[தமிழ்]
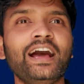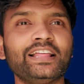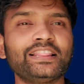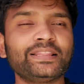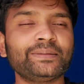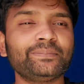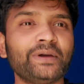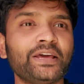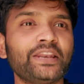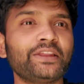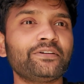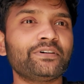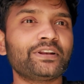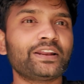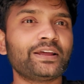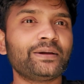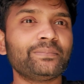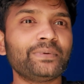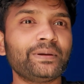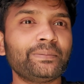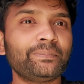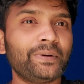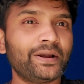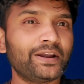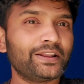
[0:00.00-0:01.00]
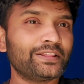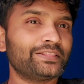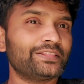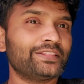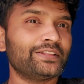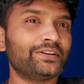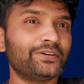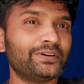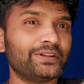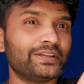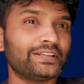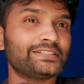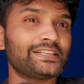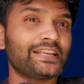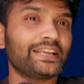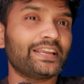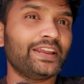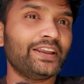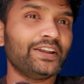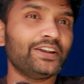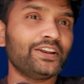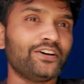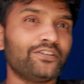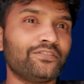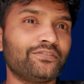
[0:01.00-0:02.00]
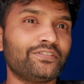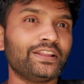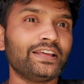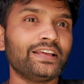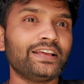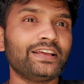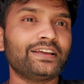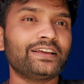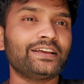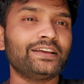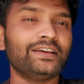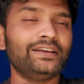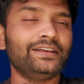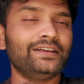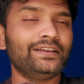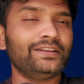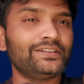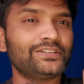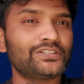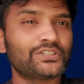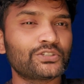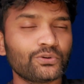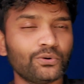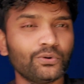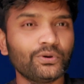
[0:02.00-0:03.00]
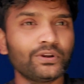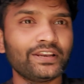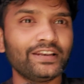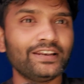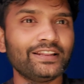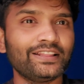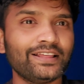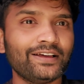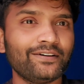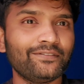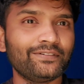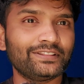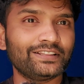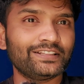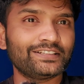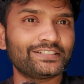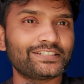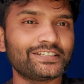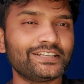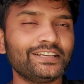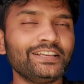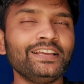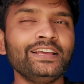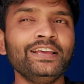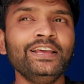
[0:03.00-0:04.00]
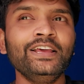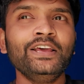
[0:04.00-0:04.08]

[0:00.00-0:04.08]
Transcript: அந்த மாதிரி வராமல் படத்தோட செகண்ட் ஆஃப்ல ஸ்டோரியில் தான் வந்துச்சு